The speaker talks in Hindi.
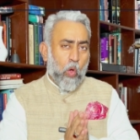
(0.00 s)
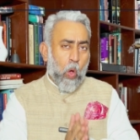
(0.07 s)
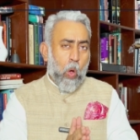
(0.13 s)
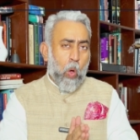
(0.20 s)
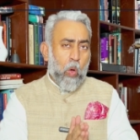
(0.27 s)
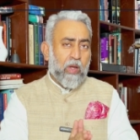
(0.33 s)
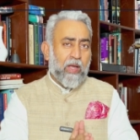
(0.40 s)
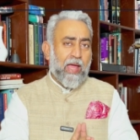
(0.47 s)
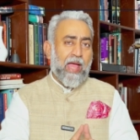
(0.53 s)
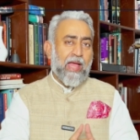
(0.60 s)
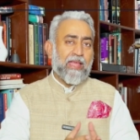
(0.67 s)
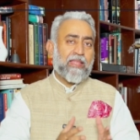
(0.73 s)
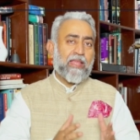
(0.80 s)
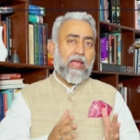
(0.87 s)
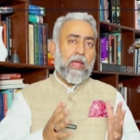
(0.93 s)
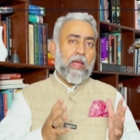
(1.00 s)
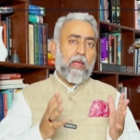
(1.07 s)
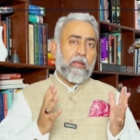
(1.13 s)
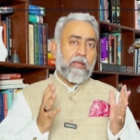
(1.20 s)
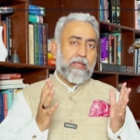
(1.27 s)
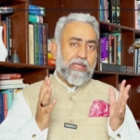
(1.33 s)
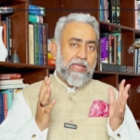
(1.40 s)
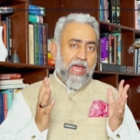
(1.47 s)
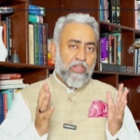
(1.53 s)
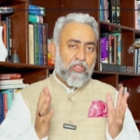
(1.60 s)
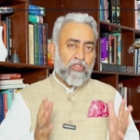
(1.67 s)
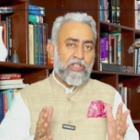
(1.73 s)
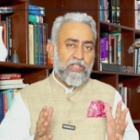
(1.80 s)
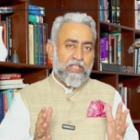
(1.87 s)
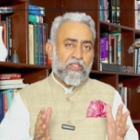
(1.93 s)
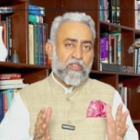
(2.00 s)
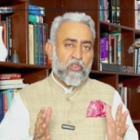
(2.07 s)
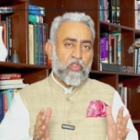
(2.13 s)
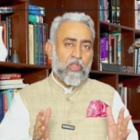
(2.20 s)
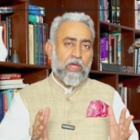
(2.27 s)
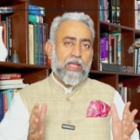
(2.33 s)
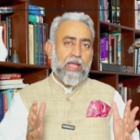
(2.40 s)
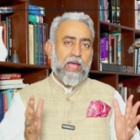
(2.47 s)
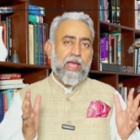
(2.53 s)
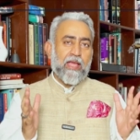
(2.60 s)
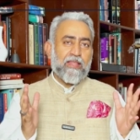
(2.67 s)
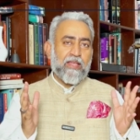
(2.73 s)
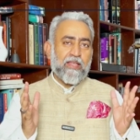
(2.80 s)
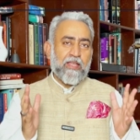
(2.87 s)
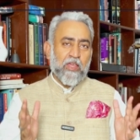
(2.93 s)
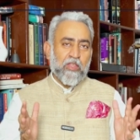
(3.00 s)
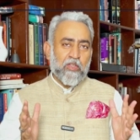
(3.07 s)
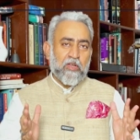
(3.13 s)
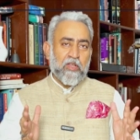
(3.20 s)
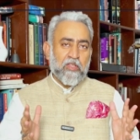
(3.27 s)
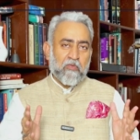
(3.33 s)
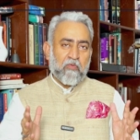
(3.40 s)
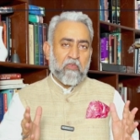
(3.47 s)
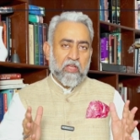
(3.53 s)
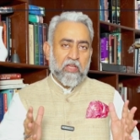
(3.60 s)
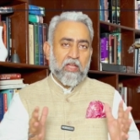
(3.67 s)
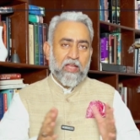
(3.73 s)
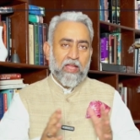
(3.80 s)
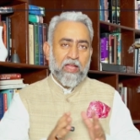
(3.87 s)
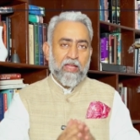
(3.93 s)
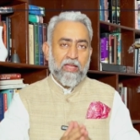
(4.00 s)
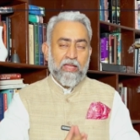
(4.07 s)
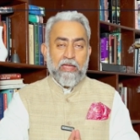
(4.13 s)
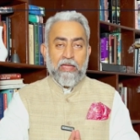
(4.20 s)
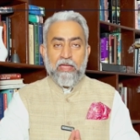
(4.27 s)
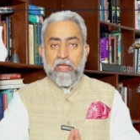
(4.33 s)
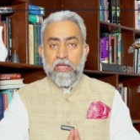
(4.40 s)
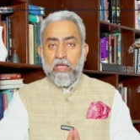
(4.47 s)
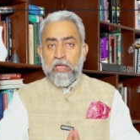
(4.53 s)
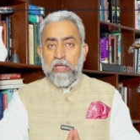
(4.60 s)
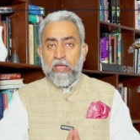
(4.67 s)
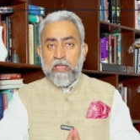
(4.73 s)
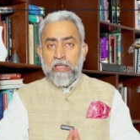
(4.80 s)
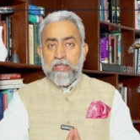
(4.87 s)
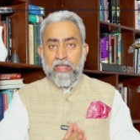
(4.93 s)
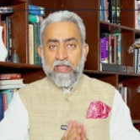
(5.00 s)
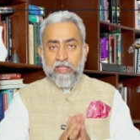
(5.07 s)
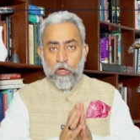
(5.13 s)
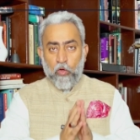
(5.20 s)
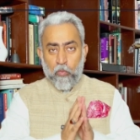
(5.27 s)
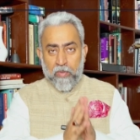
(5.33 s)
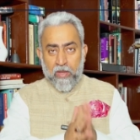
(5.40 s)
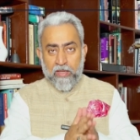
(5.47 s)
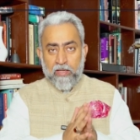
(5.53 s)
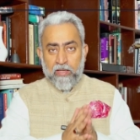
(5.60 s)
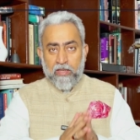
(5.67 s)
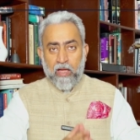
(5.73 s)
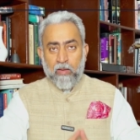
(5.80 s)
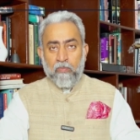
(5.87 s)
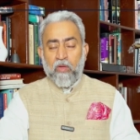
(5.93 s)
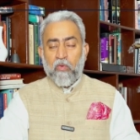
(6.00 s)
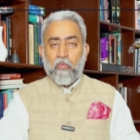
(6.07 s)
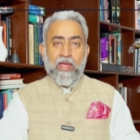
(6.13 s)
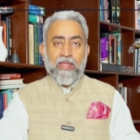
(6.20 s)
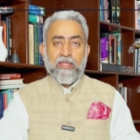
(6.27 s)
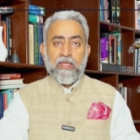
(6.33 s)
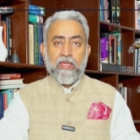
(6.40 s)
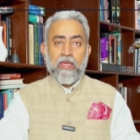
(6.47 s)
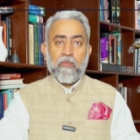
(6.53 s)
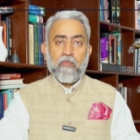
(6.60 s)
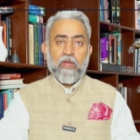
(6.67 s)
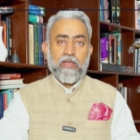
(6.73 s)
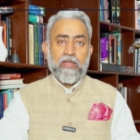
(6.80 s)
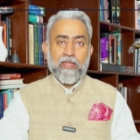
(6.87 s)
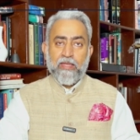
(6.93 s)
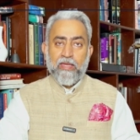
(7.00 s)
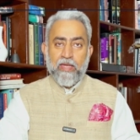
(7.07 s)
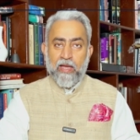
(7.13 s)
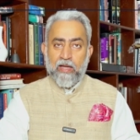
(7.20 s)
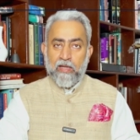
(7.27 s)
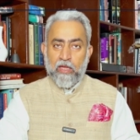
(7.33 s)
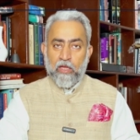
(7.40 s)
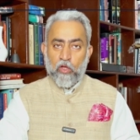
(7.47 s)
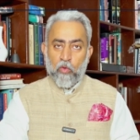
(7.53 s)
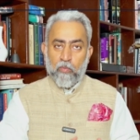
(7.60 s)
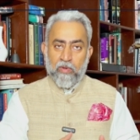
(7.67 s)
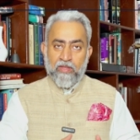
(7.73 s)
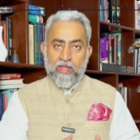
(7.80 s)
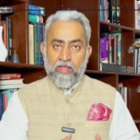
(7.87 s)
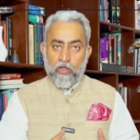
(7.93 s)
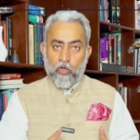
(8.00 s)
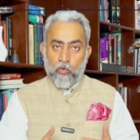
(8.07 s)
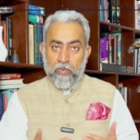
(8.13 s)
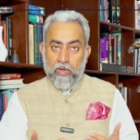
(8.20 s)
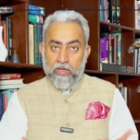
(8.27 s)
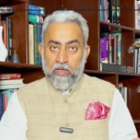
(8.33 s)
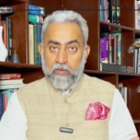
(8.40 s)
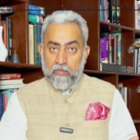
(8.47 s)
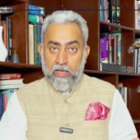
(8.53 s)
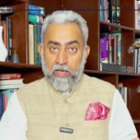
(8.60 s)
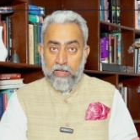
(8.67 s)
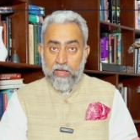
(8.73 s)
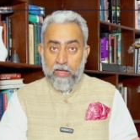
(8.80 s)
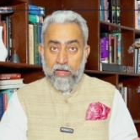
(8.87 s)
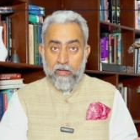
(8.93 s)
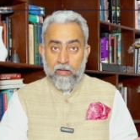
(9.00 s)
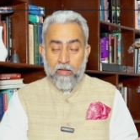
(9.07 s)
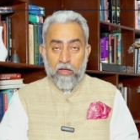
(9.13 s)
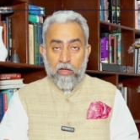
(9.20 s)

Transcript: कौन ऐसा नेशनलिस्ट चेहरा ऐसी नेशनलिस्ट फिगर है जिसकी ओपिनियन लगभग वैसी है मरकज़ की हैंडलिंग के ऊपर जैसी ओपिनियन मेरी है